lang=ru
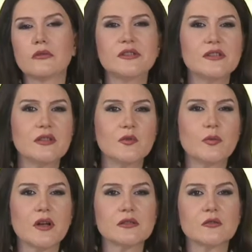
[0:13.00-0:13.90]
дни мы
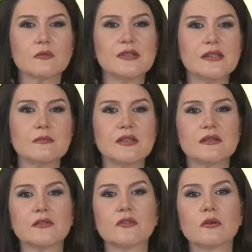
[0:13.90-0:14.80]
празднуем
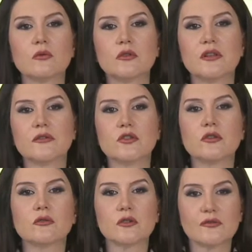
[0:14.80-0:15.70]
72-ю
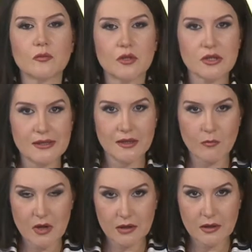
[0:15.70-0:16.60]
годовщину освобождения
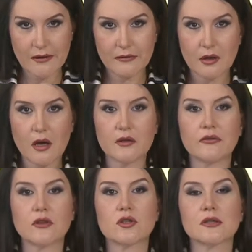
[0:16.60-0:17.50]
Молдавии от
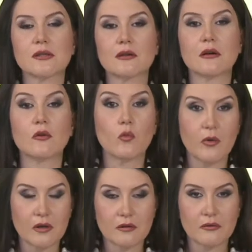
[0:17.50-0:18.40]
фашистских
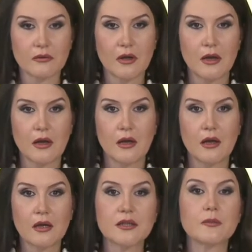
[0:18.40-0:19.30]
оккупантов.
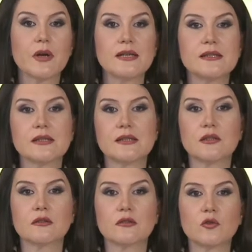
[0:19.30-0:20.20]
Этот праздник с
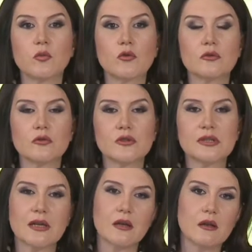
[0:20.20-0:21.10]
некоторых пор носит
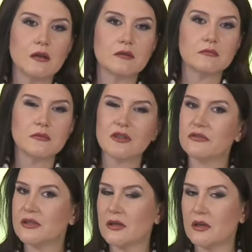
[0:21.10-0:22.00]
скорее
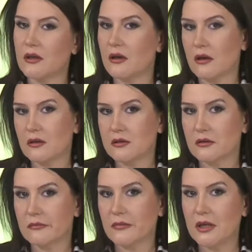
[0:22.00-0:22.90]
неофициальный
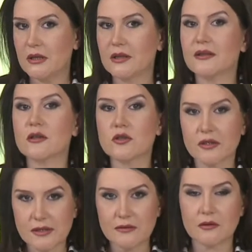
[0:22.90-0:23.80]
характер. И на
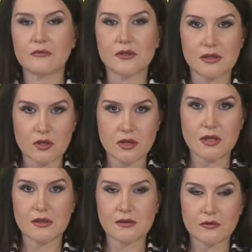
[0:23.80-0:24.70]
торжественном
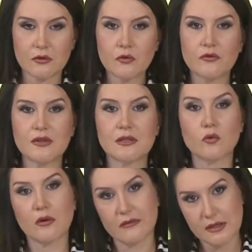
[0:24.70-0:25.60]
возложении цветов из
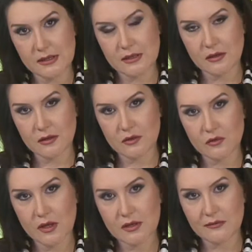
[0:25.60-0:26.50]
руководителя
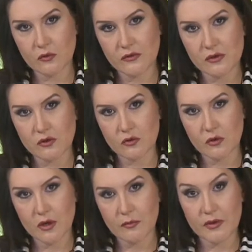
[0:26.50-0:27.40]
государства увидишь
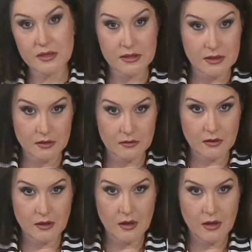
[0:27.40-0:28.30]
только
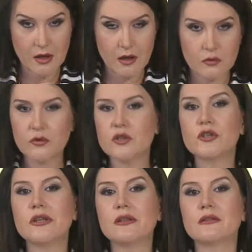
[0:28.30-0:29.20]
президента. Но даже
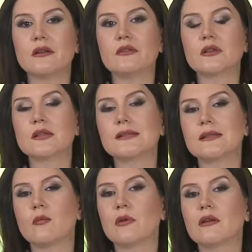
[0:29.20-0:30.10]
не это, наверное,
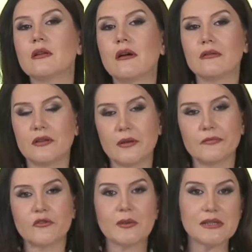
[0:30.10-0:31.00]
самое главное.
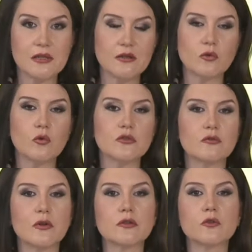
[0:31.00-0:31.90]
В последние годы в
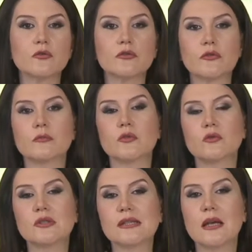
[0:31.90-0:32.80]
Молдове
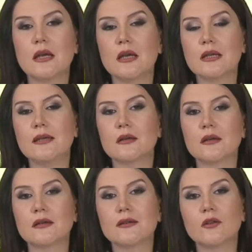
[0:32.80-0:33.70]
формируется
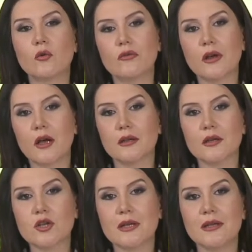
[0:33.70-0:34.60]
некое новое
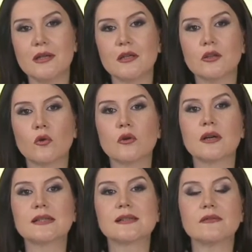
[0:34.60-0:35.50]
отношение не
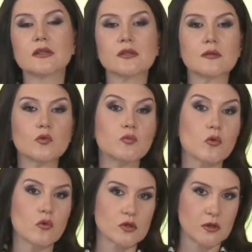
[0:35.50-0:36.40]
только к советскому
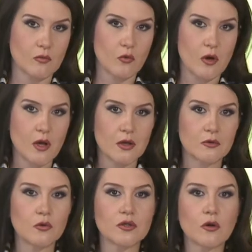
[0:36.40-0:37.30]
прошлому,
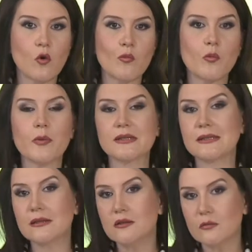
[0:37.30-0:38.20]
но и к такому
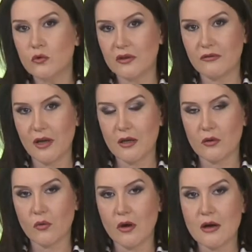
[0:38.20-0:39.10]
постыдному
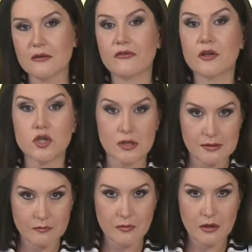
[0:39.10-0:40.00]
явлению, как фашизм.